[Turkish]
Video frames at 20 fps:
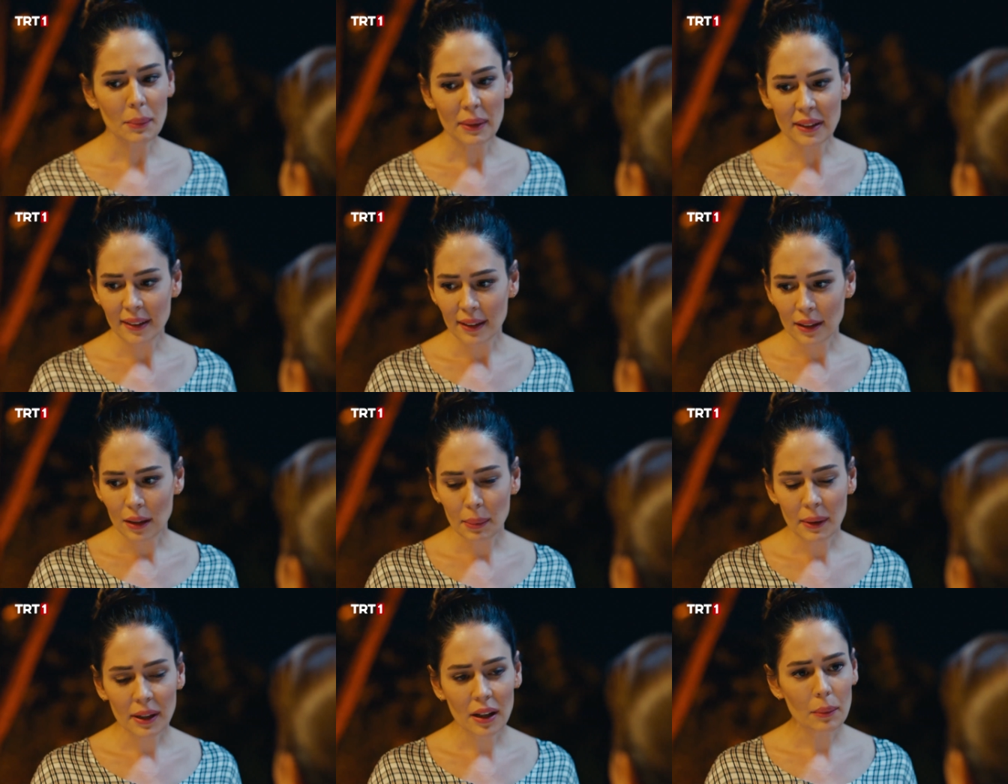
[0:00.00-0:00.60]

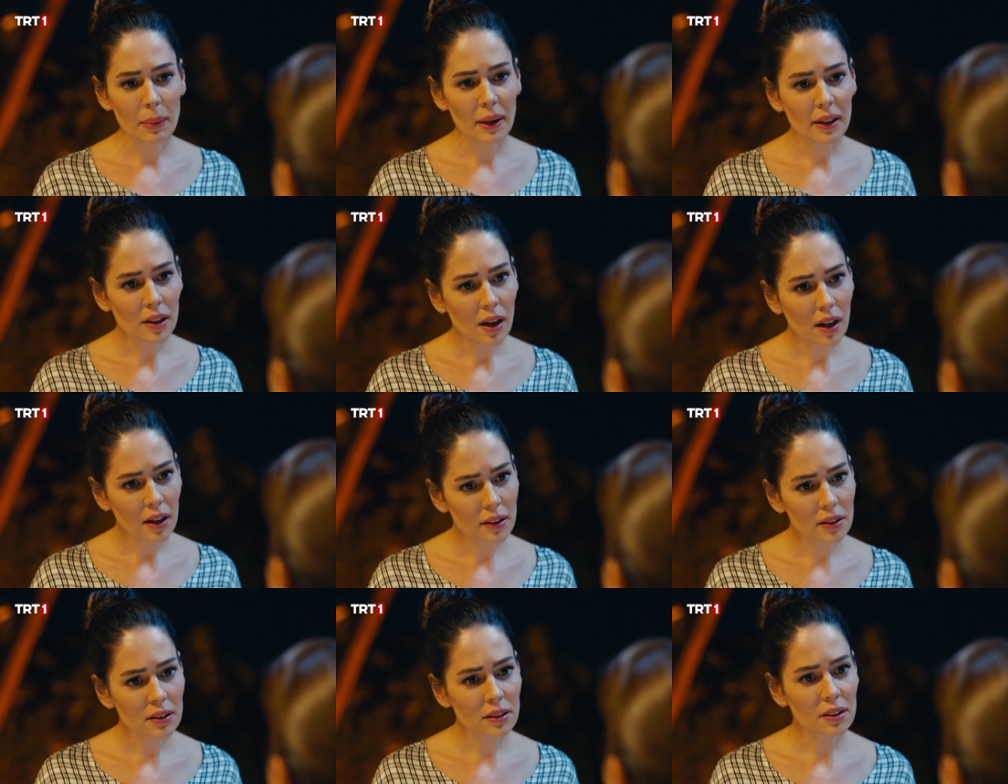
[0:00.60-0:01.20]
Mete ile beraber
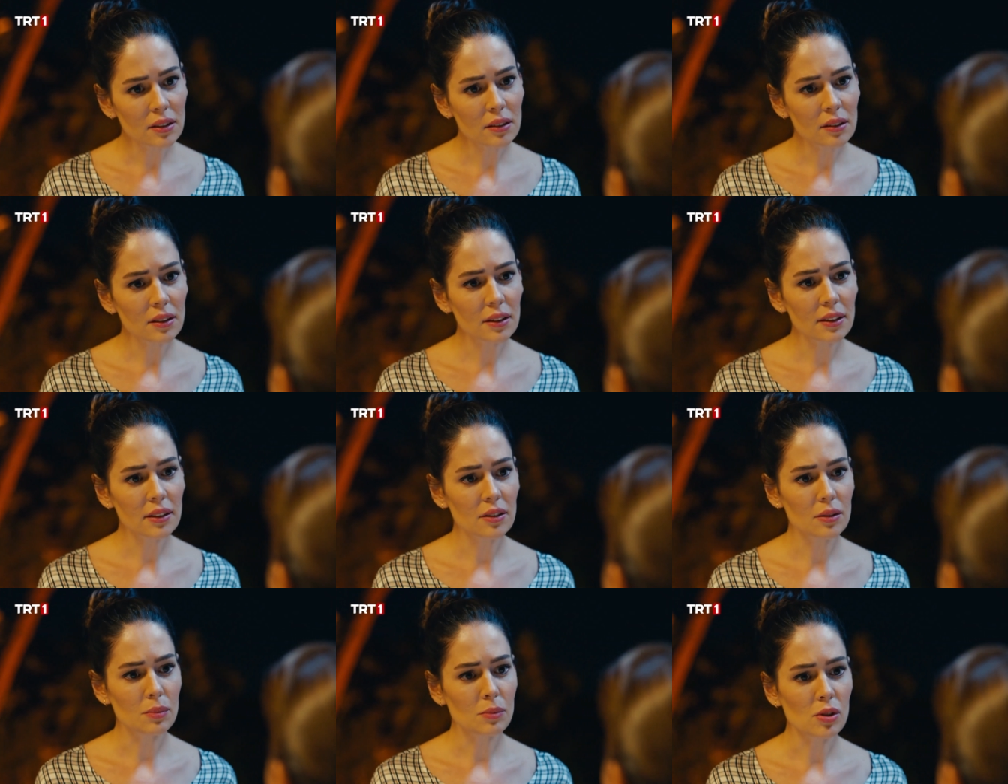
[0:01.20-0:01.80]
Kayhan'ın yanına
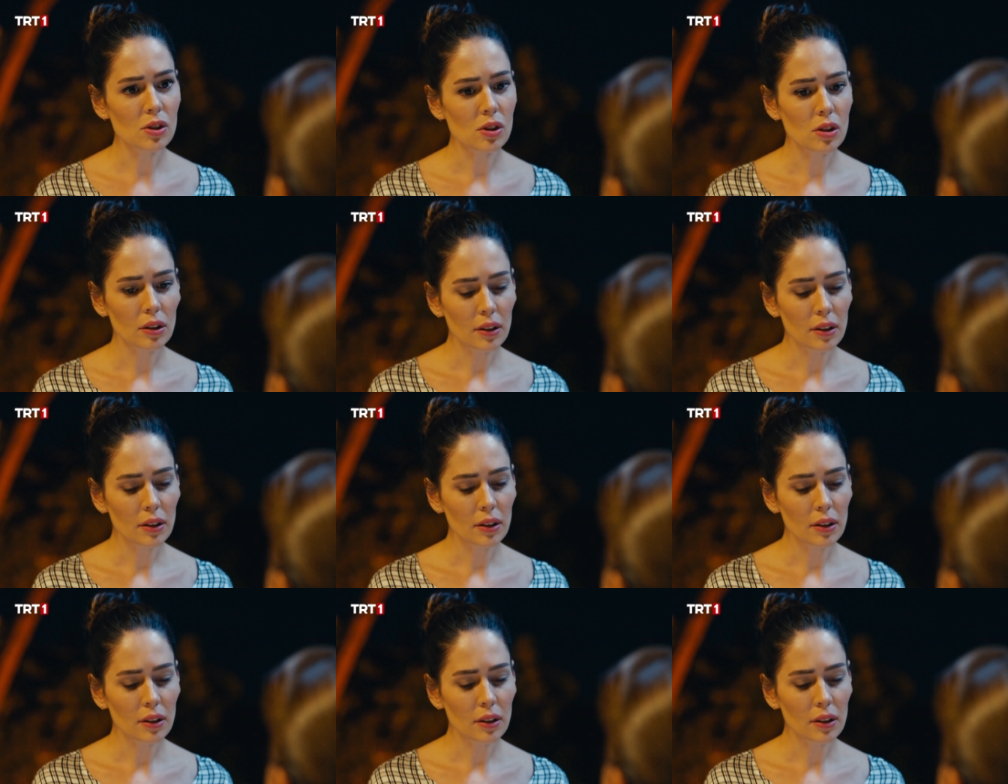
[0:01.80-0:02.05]
gitmiş.